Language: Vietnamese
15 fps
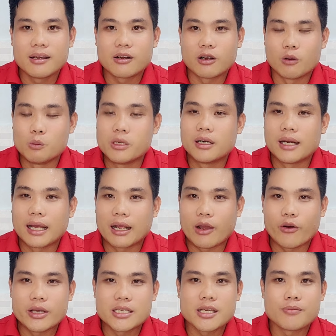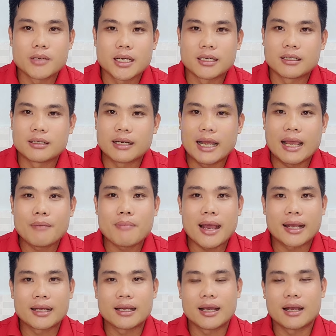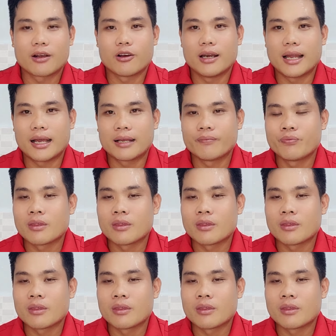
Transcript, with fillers: cũng như là ngồi xem kịch cái màn gọi là